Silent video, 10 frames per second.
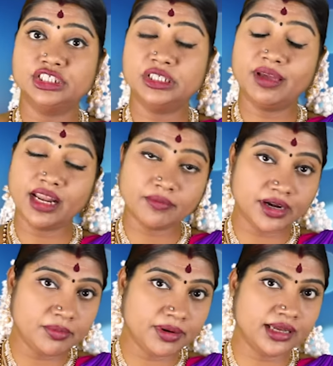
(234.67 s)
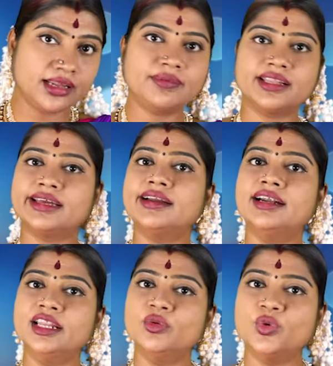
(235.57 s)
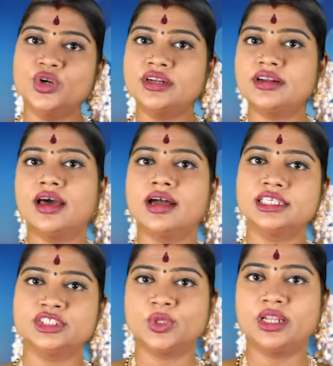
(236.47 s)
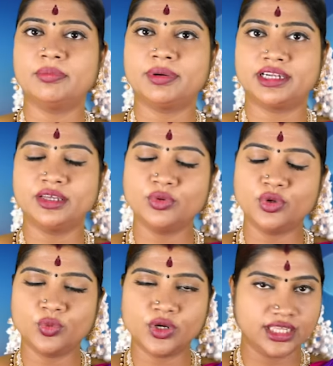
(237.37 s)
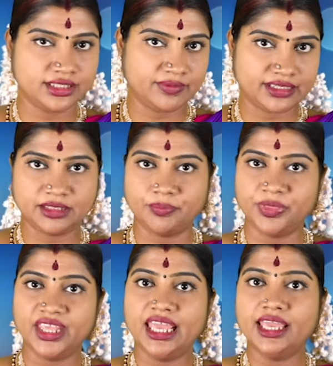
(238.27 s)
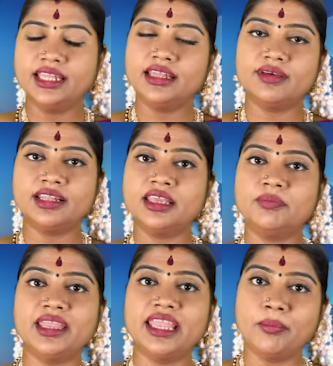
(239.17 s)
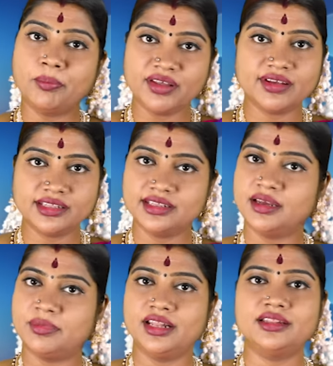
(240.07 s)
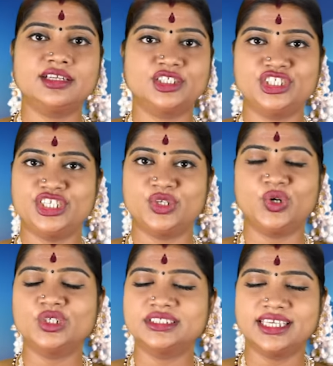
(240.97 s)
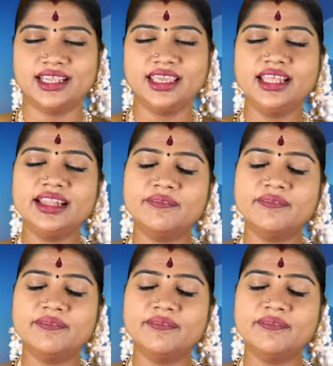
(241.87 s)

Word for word: சிவனை வழிபடுகிற விரதங்களில் ஒன்றாக சொல்லப்பட்ட ஒரு உன்னத விரதம் இந்த விரதம் இப்போ எப்படி வந்தது அப்படின்னு தெரிஞ்சுக்கிட்டோம் சரி இந்த